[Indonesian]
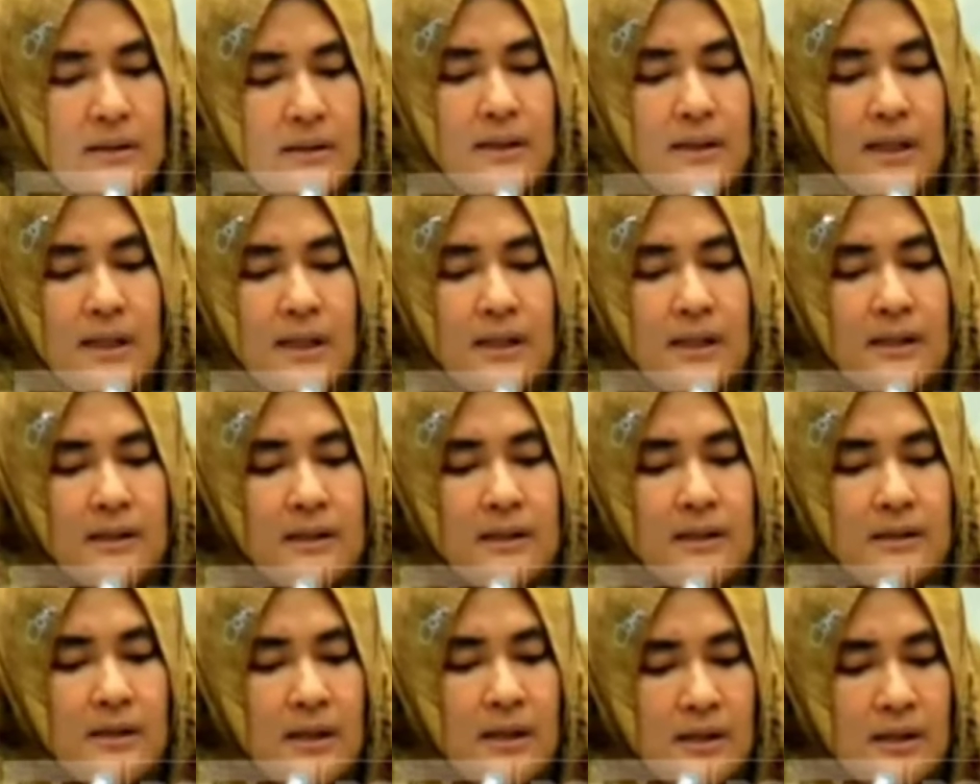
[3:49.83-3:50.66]

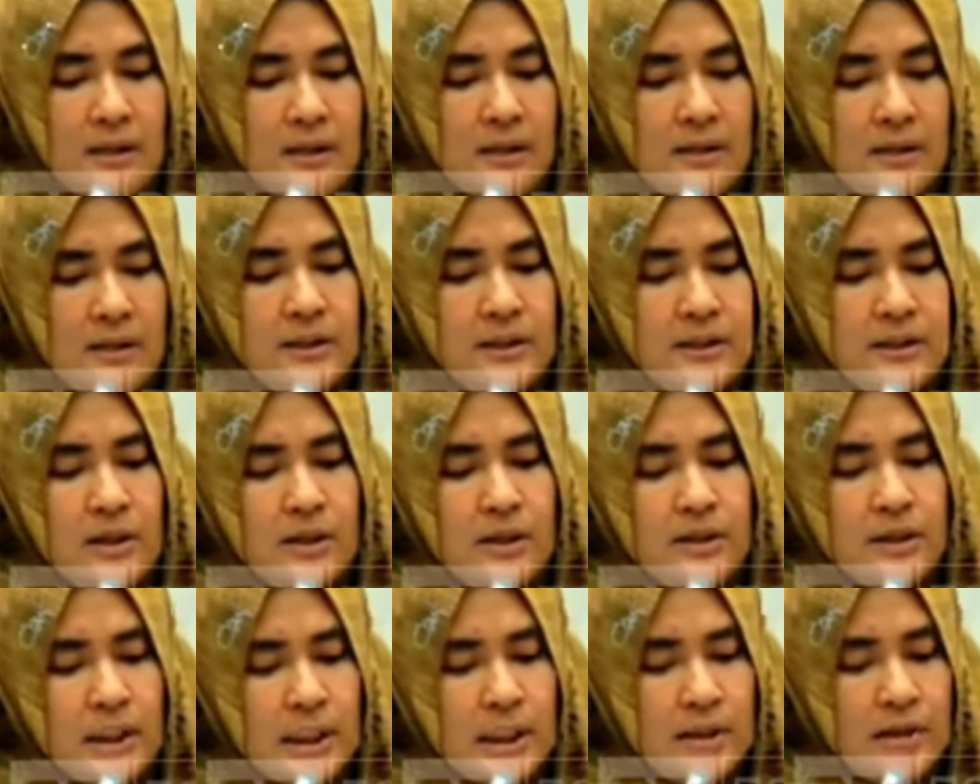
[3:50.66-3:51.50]
yang eh,
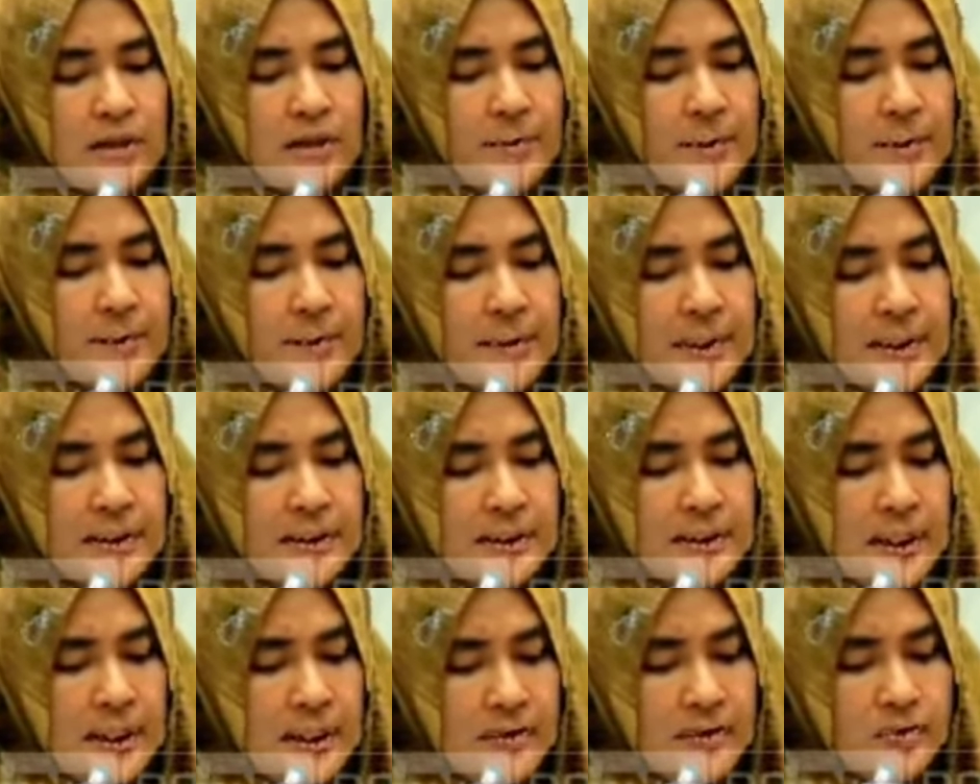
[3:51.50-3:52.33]
digelontorkan oleh
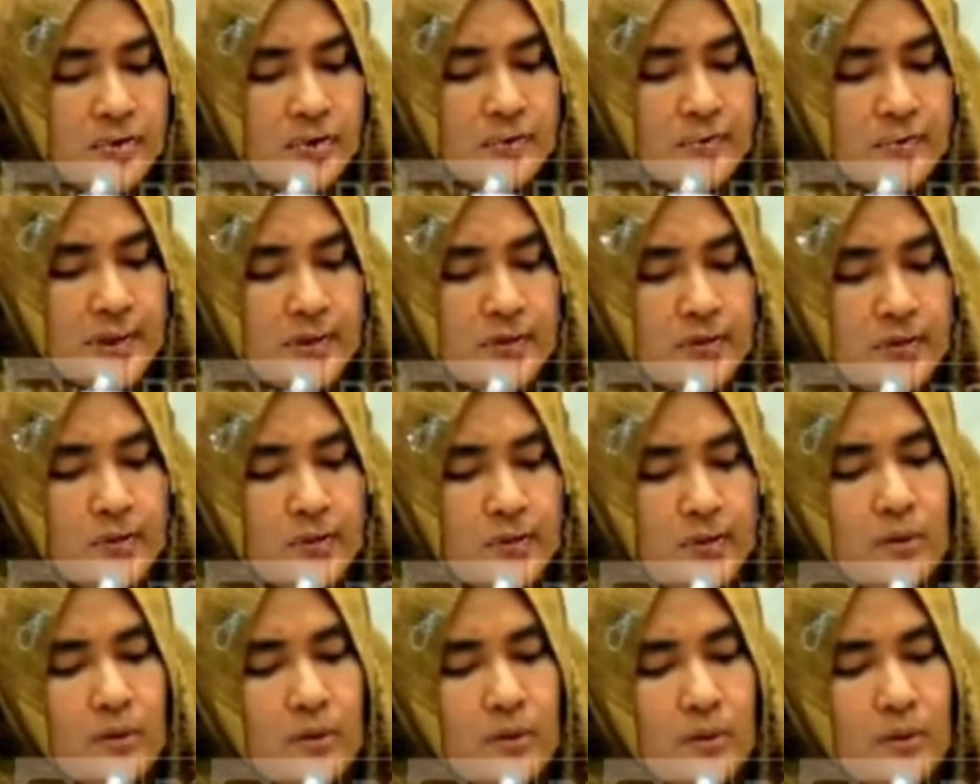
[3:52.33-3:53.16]
pemerintah untuk
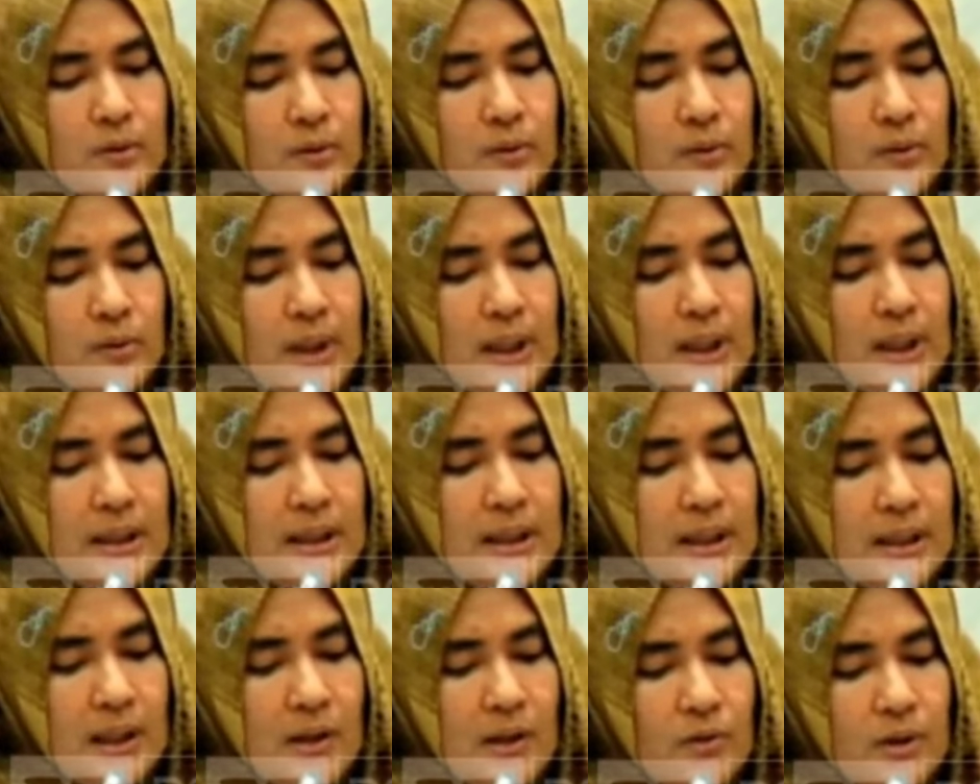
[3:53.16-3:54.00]
mendukung tugas
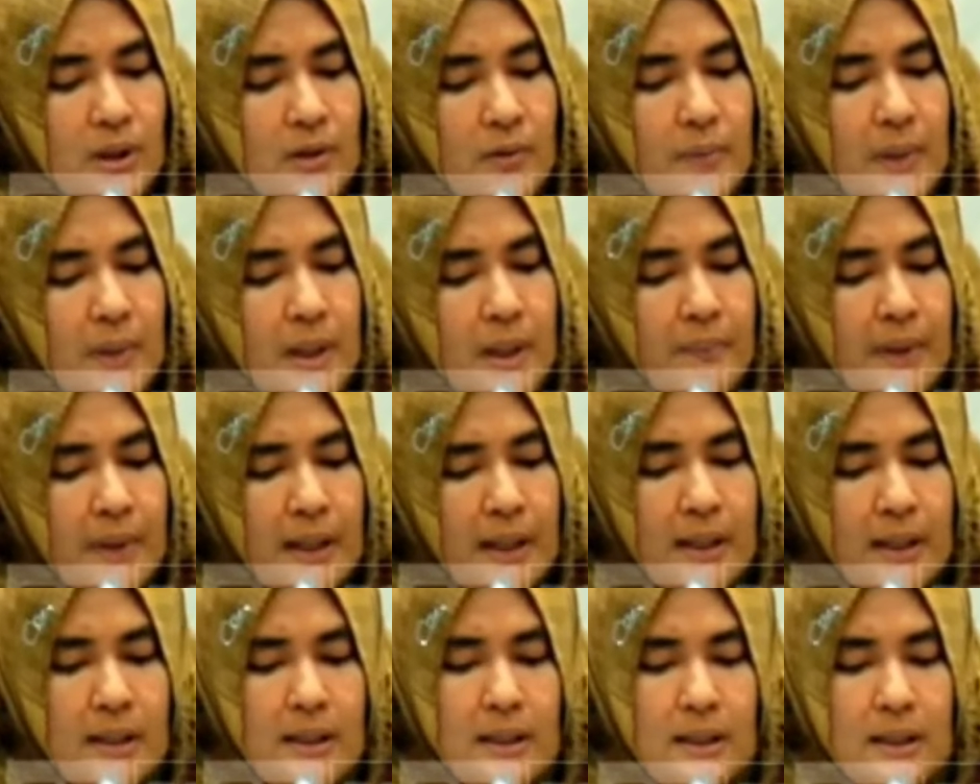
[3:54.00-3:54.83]
dan tanggung jawab
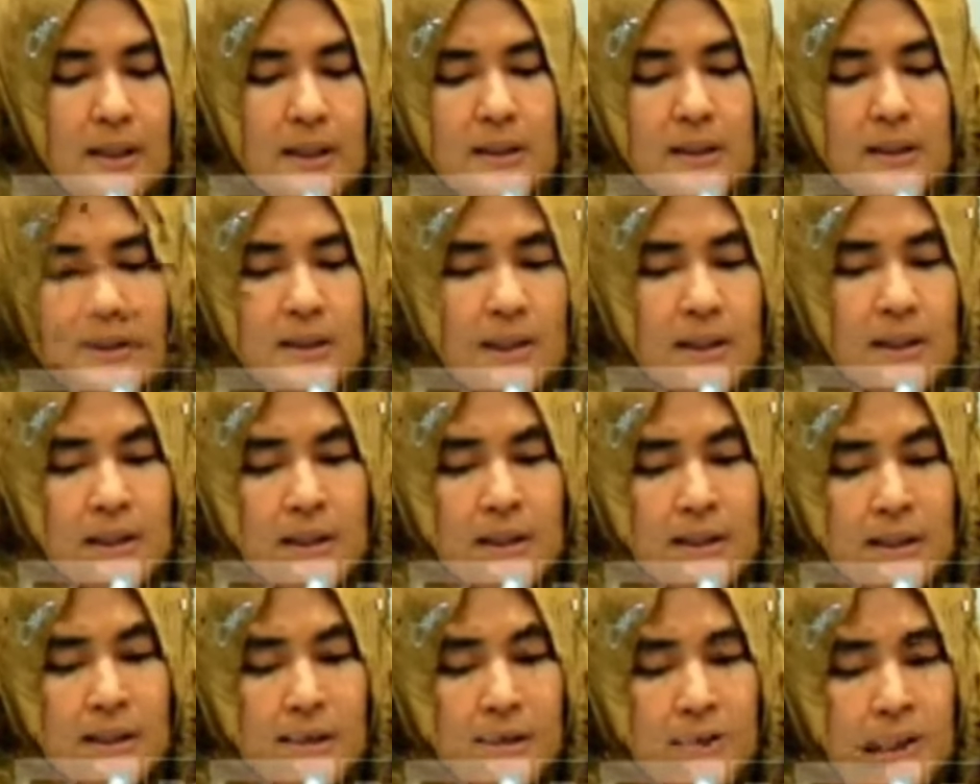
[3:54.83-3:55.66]
Bapak ya,
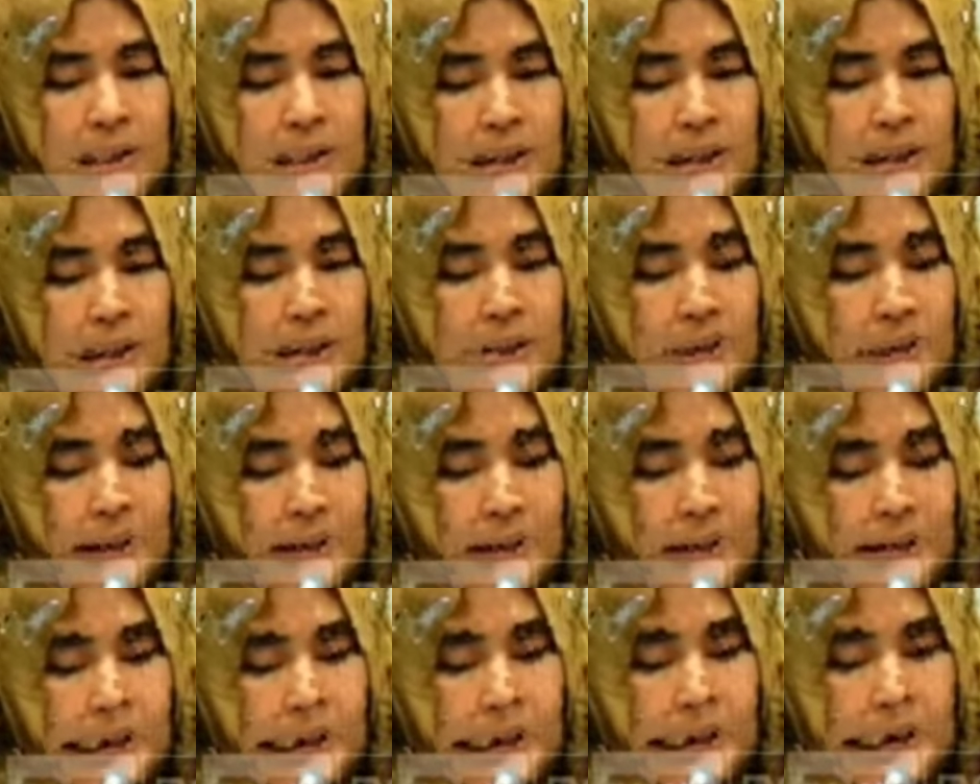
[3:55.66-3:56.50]
sebagai
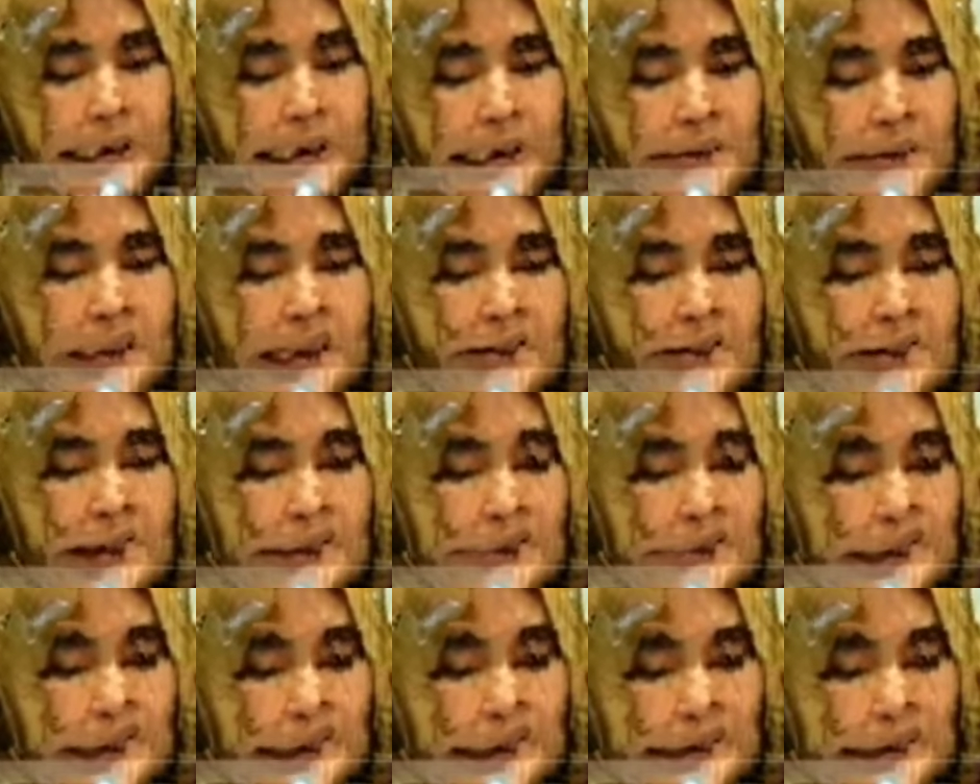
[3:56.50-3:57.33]
perusahaan
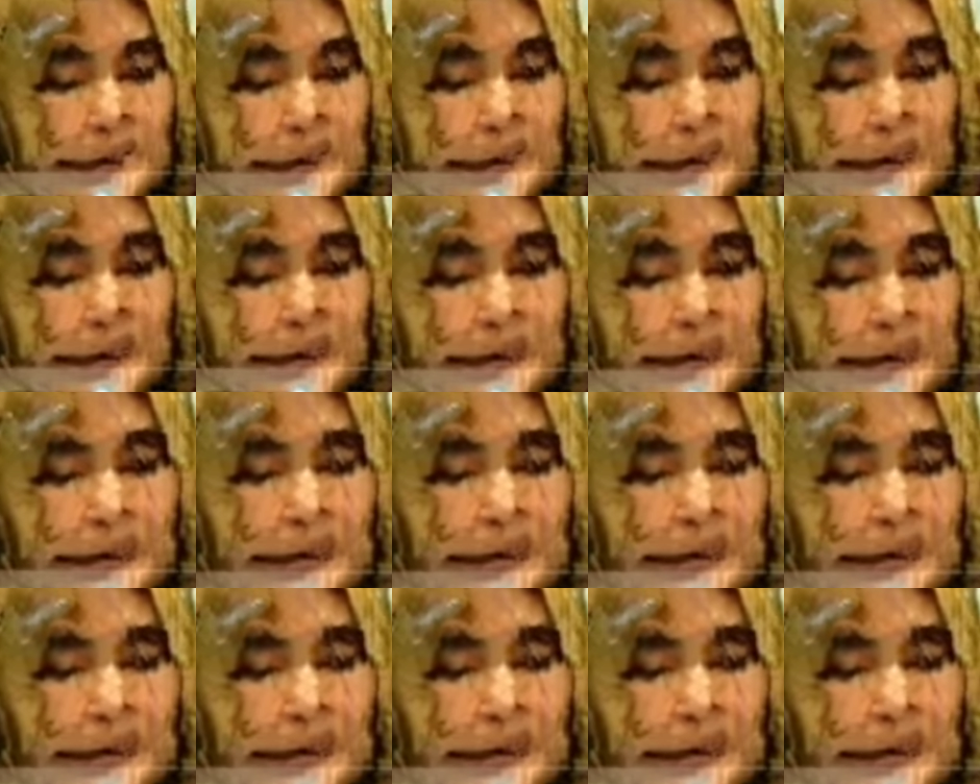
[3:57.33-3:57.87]
BUMN ya